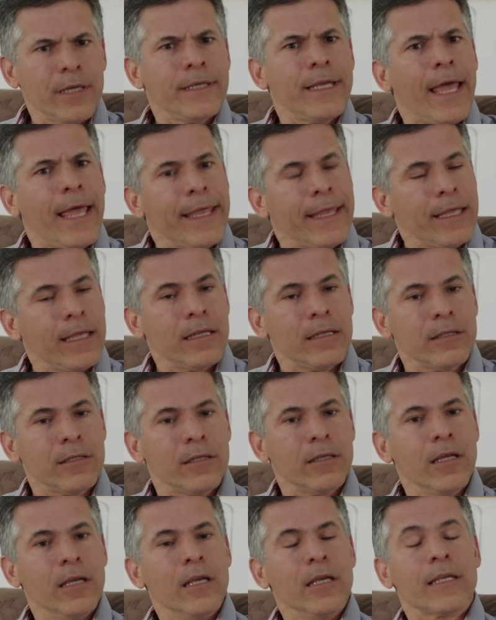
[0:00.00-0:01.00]
y es
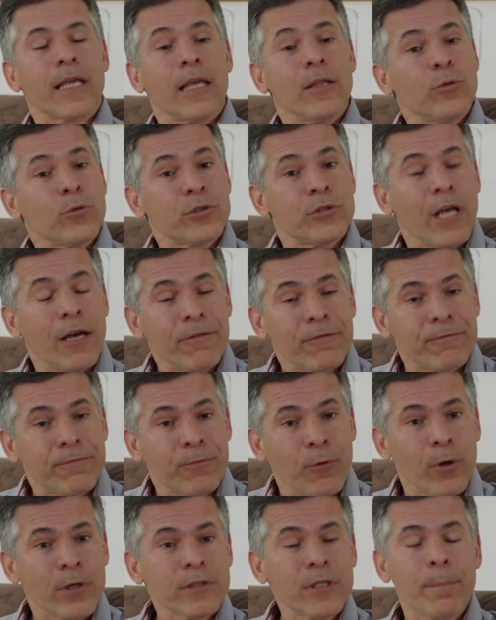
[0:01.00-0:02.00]
Él quien nos da
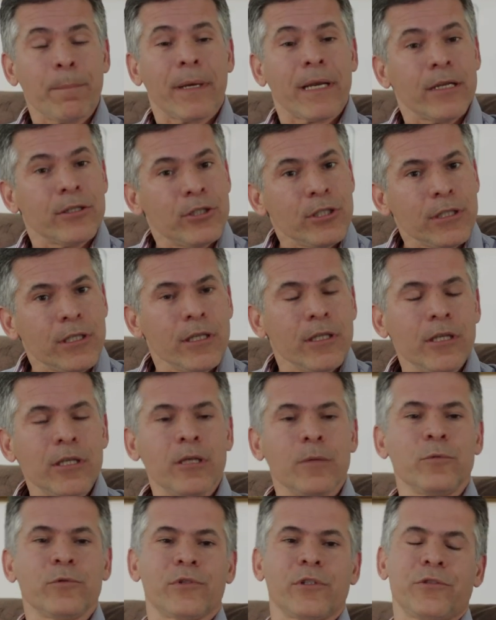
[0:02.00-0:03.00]
fuerzas para que
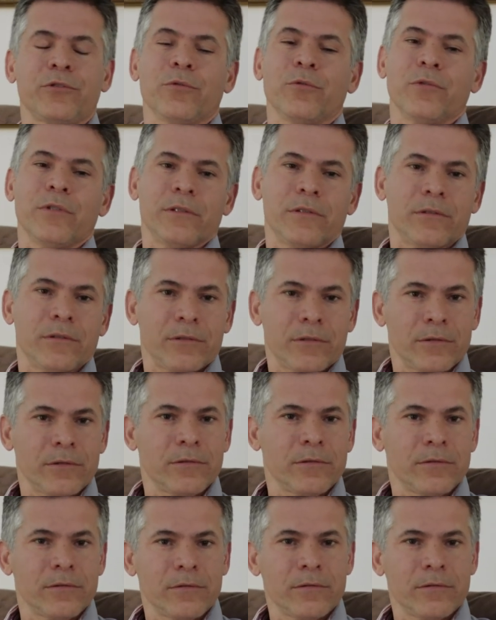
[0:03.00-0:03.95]
adquiramos las cosas.